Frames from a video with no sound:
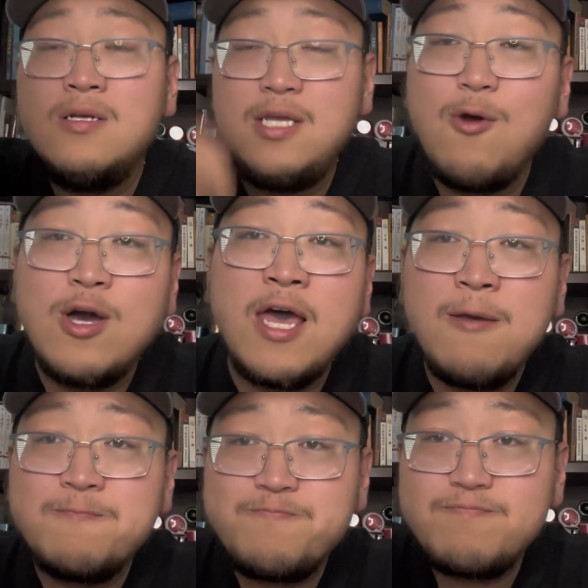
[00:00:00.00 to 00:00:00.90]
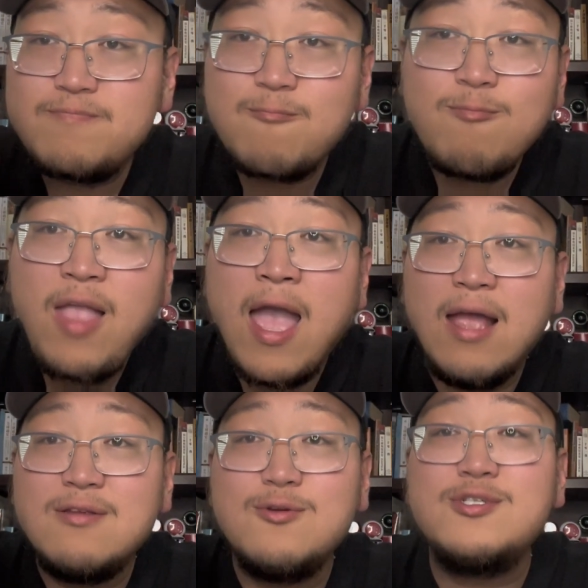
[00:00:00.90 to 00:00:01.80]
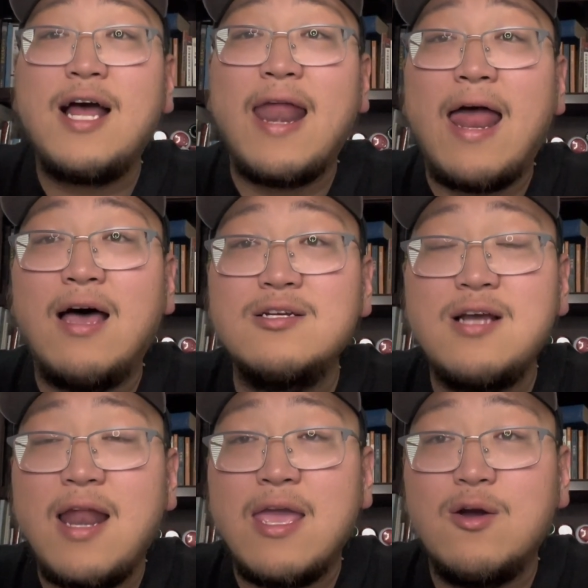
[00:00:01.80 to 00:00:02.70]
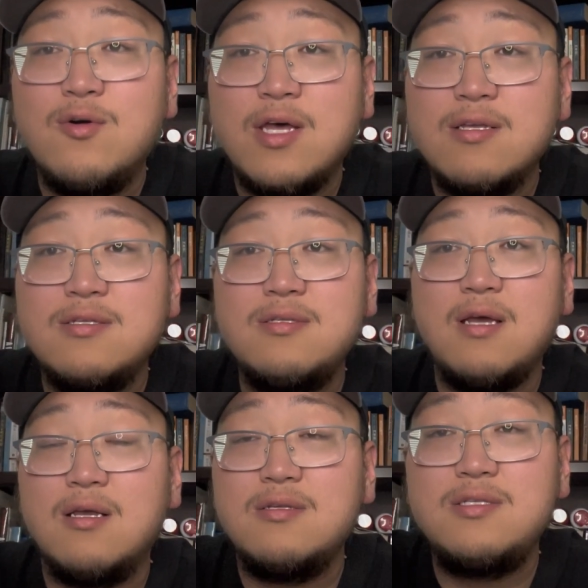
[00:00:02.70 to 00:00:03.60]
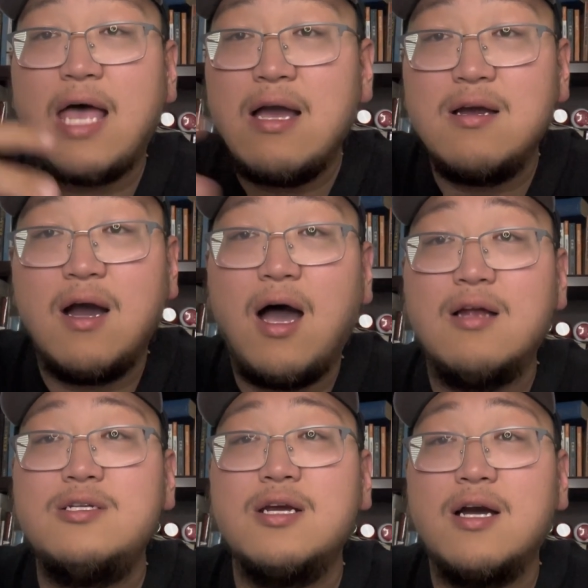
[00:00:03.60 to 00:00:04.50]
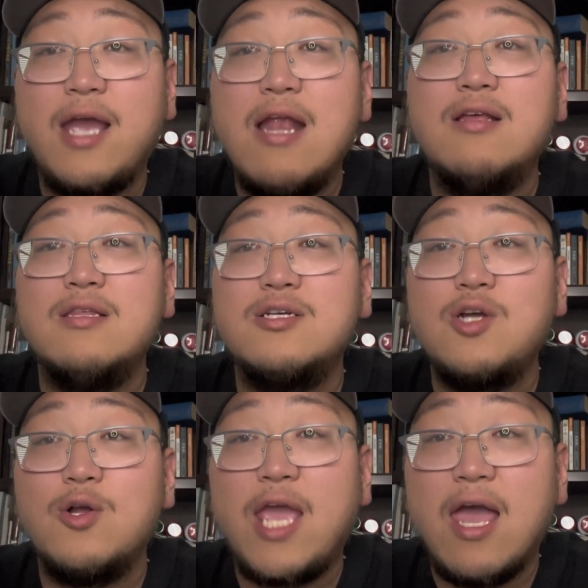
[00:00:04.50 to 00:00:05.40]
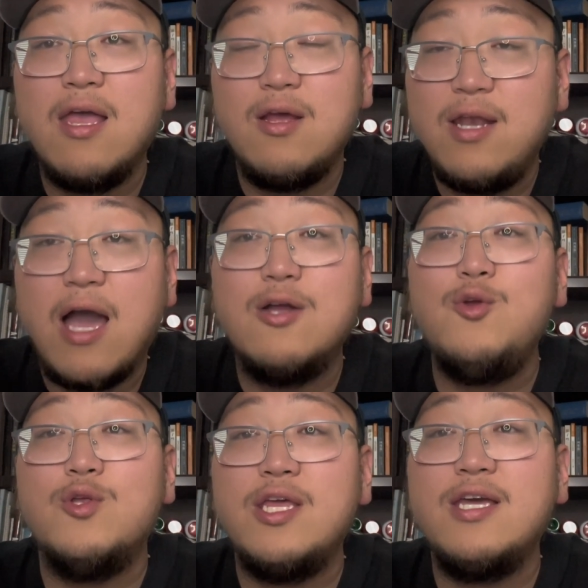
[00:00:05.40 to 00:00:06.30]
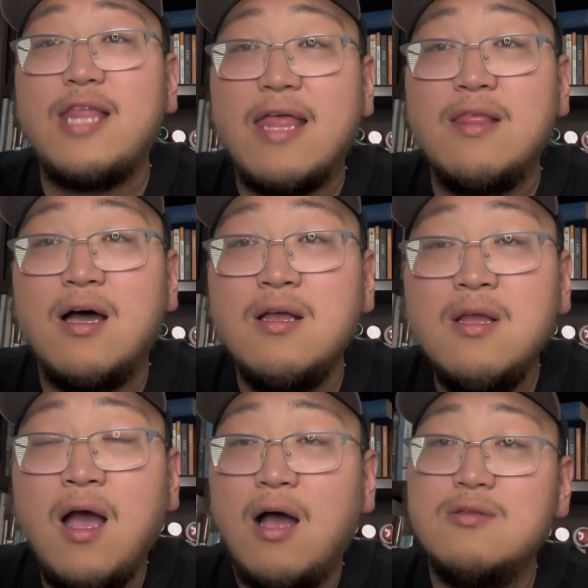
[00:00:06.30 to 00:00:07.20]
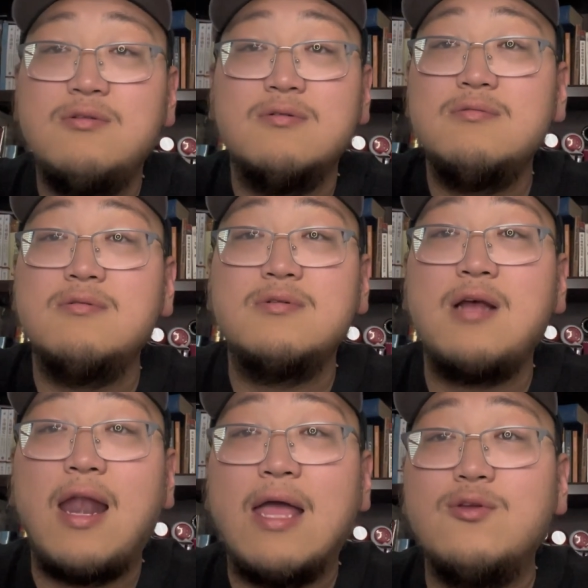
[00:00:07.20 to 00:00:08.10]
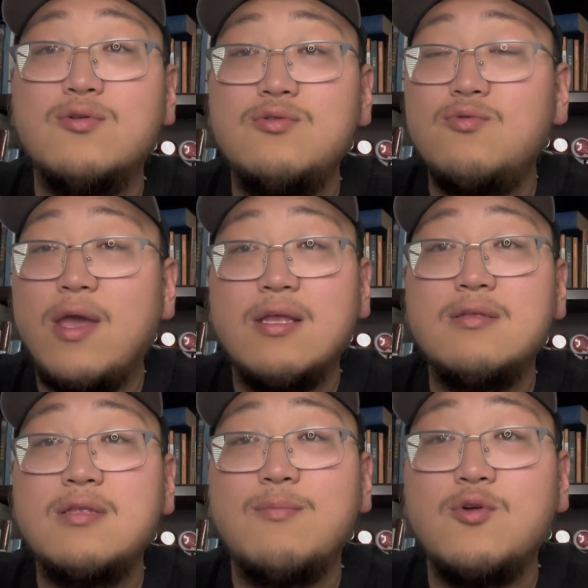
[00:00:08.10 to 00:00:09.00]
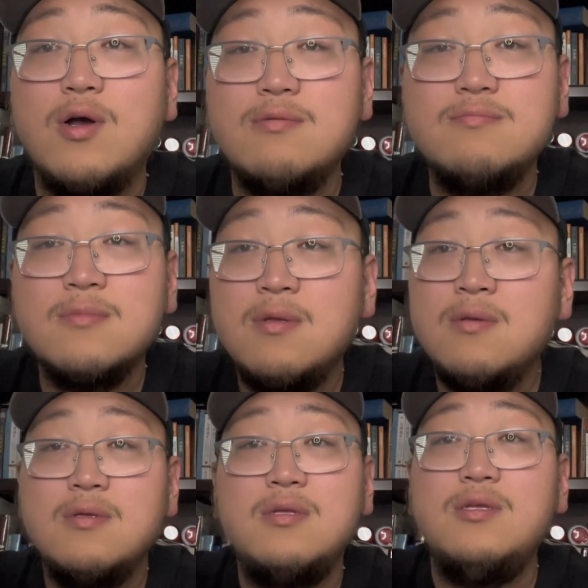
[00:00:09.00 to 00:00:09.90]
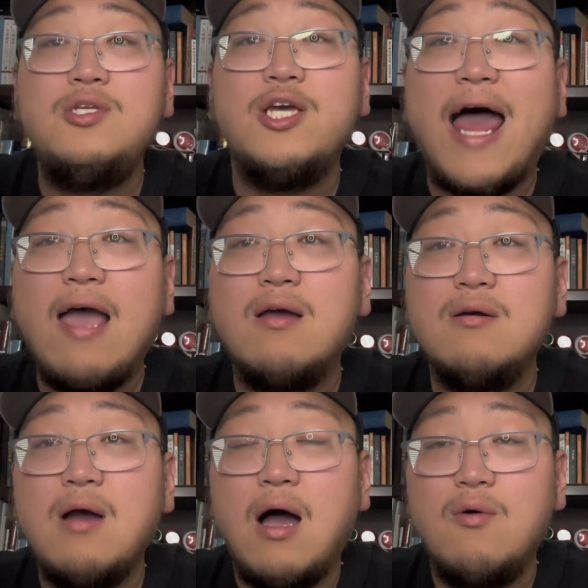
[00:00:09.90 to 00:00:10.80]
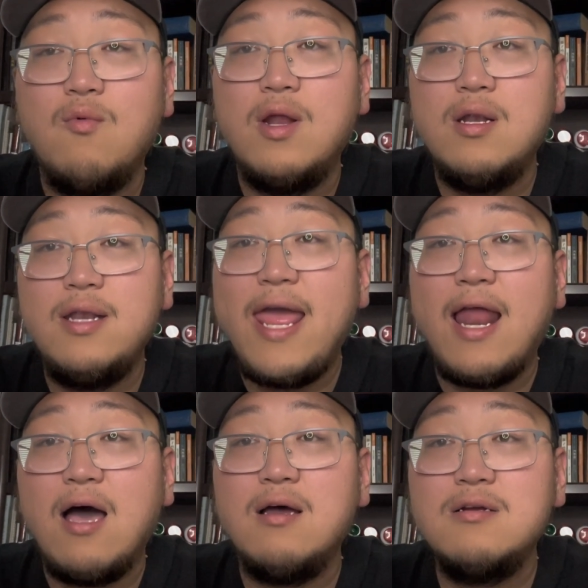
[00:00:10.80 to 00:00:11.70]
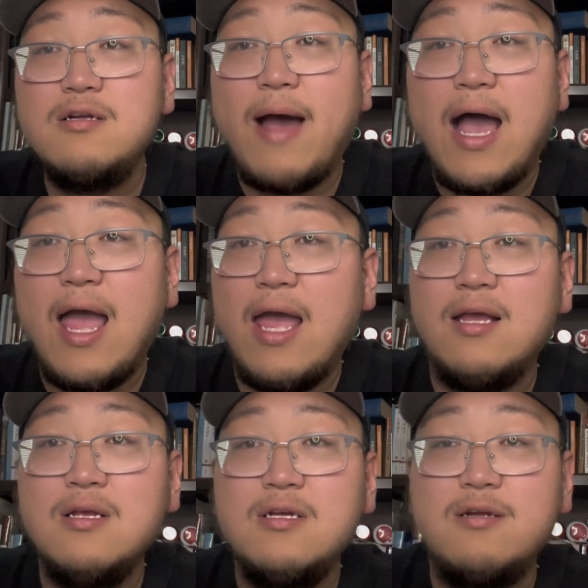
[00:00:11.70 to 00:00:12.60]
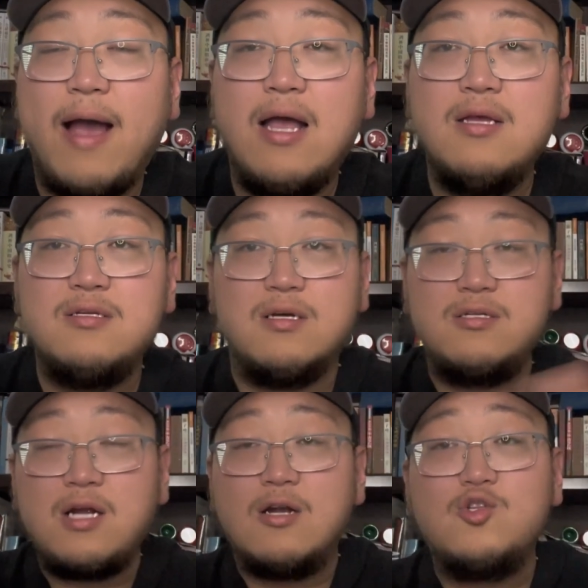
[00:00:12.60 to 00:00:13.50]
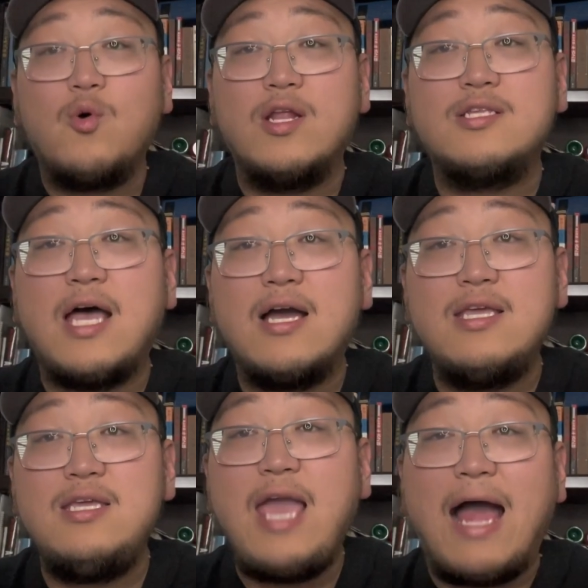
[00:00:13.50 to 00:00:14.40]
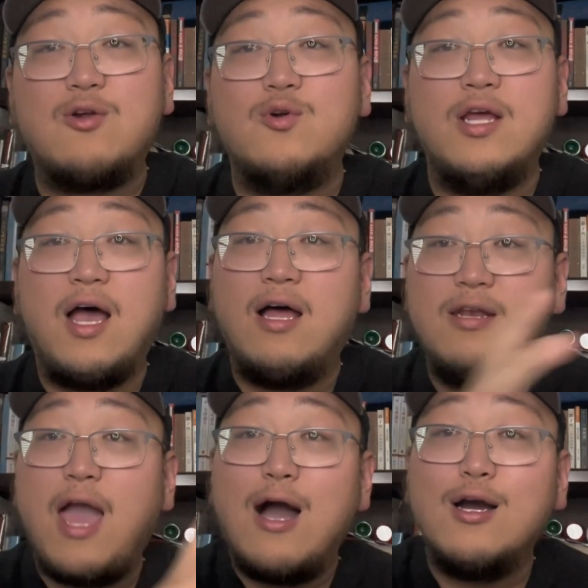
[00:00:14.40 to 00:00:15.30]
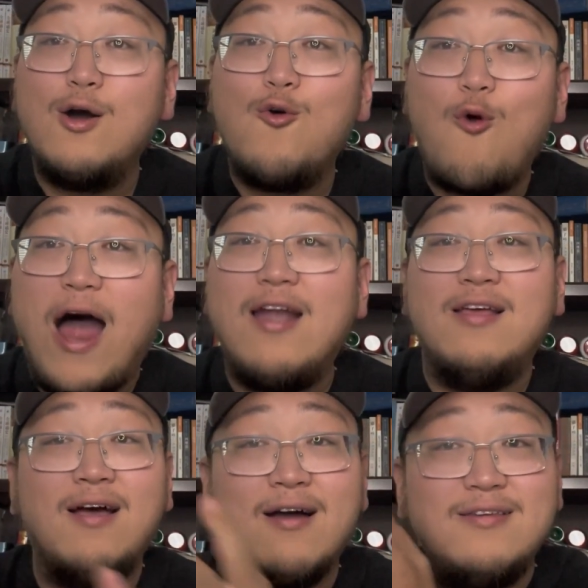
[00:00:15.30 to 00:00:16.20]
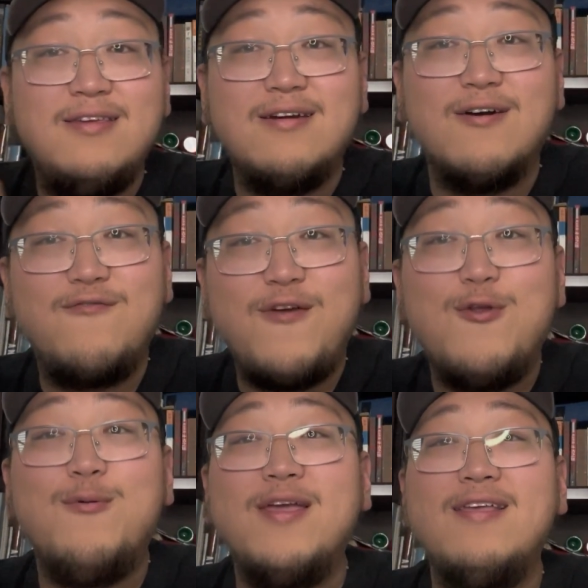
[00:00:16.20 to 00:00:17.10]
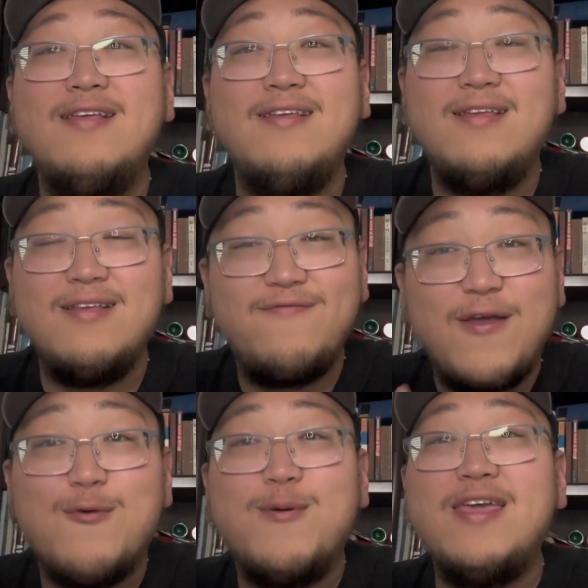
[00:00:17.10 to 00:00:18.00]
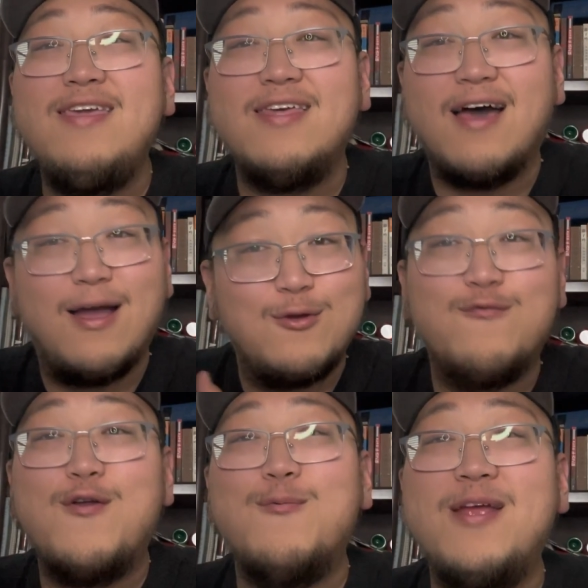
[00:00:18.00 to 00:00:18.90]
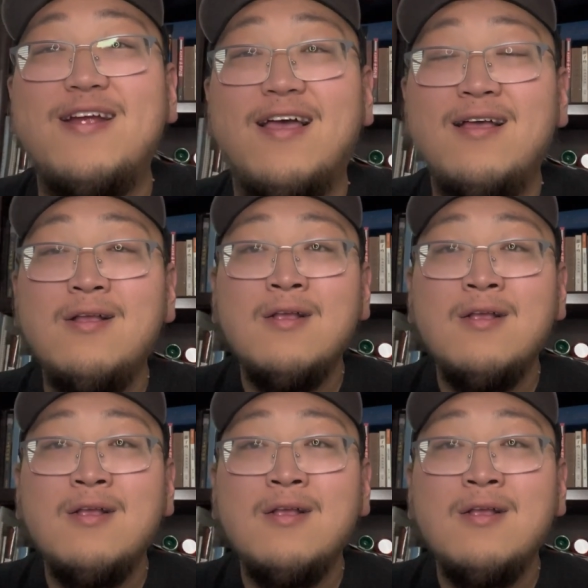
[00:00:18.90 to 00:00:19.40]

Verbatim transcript: 结果呢，哎，就上来了。上来以后呢，呃，三个啊，这个黑人的少年，呃，两个女的，一个男的啊，就就上来就对他们说：“你起来啊，我累了，是吧？哎，是吧？”这这儿坐了三个亚洲人啊，两个华人啊，一个菲律宾菲律宾裔的啊，就菲律宾人。